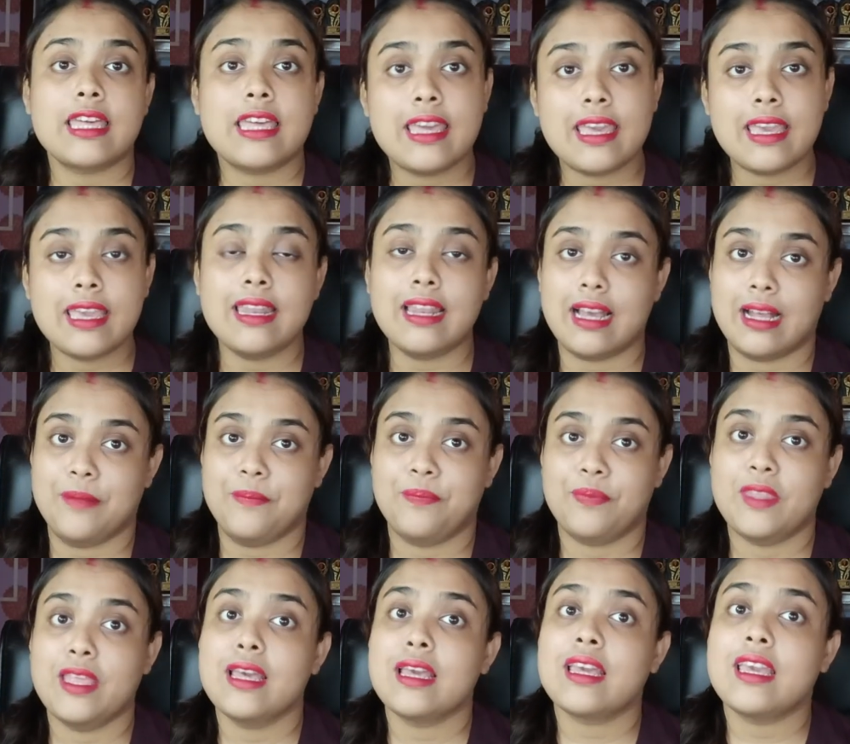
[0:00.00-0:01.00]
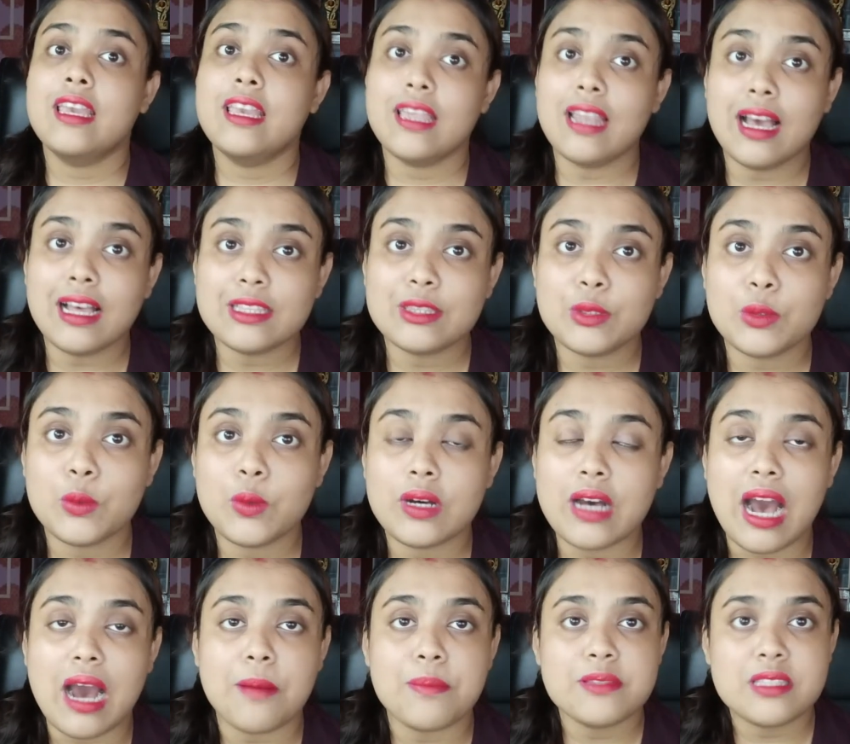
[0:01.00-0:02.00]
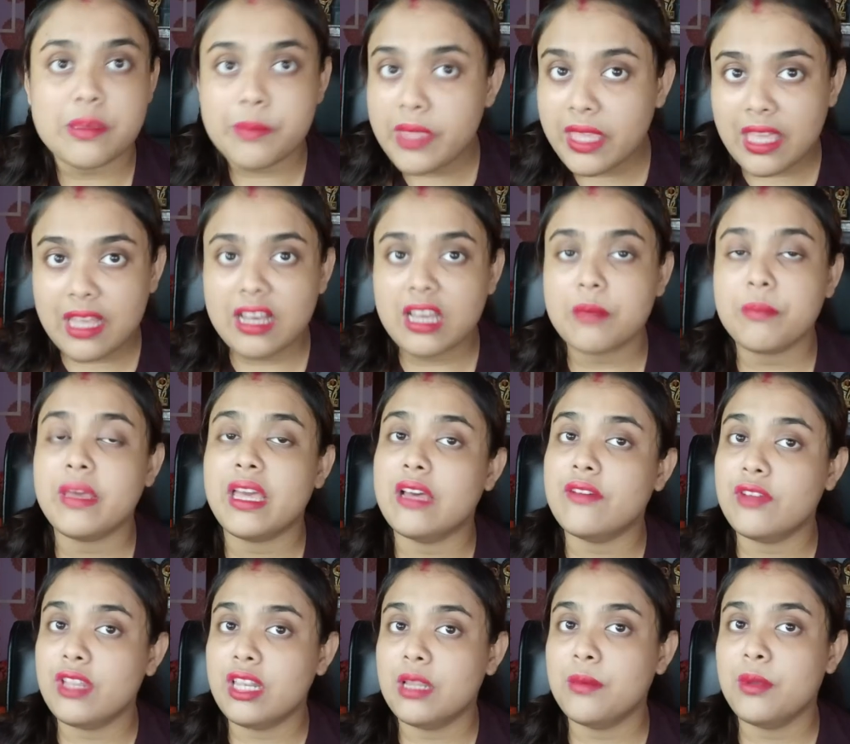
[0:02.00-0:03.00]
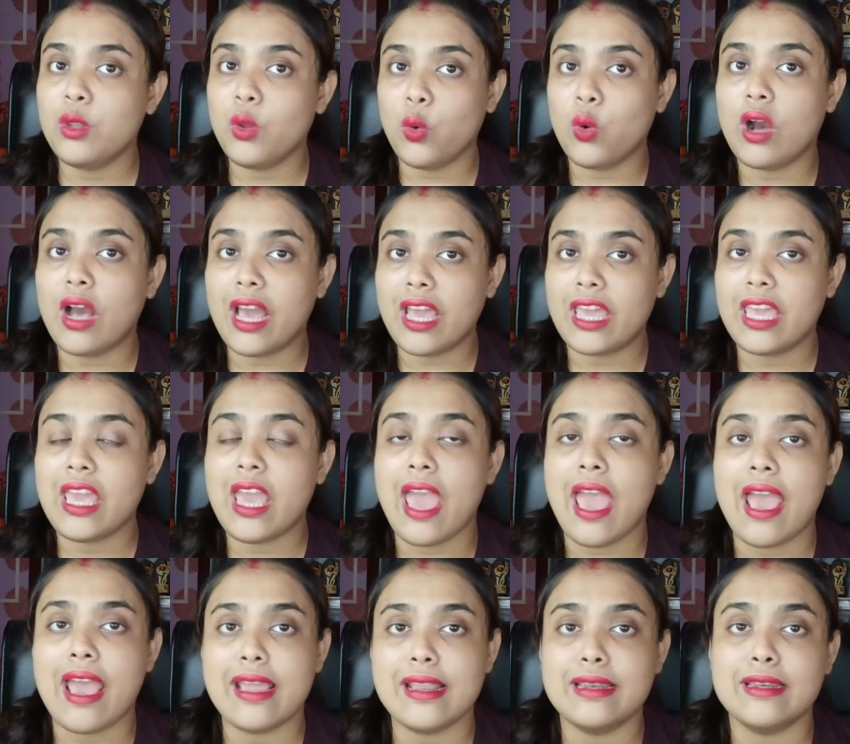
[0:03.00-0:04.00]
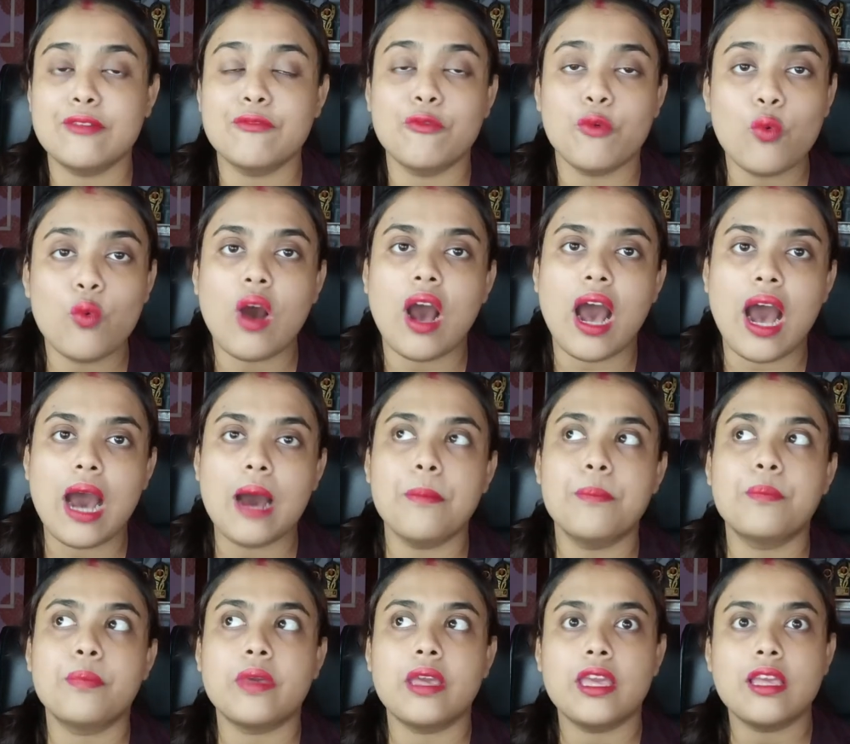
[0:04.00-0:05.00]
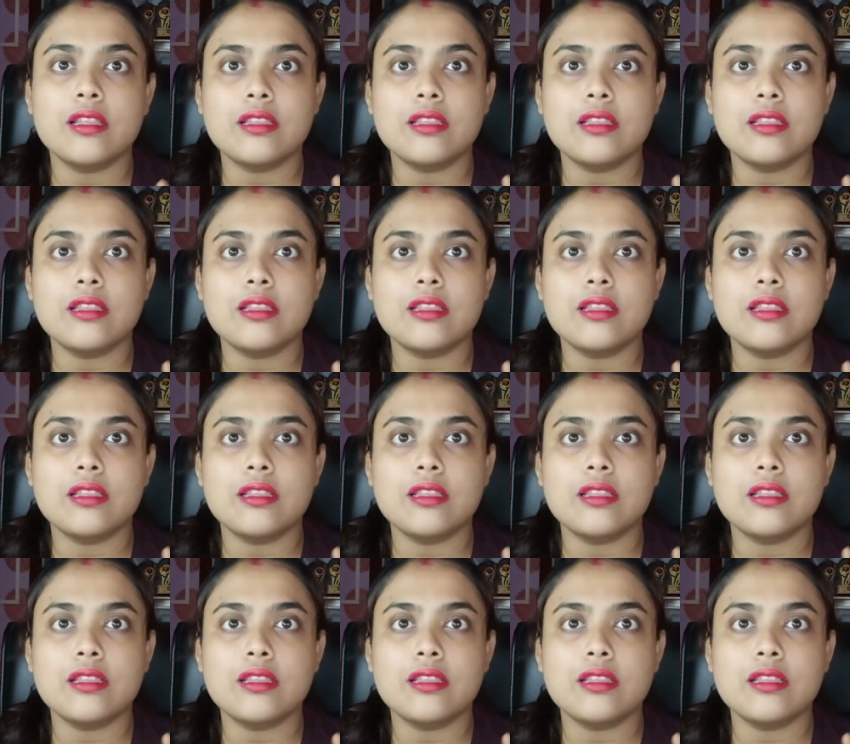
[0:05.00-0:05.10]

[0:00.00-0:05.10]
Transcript: खीरा खीरा तो आप सभी के घर में अवेलेबल होगा ही एंड वो आप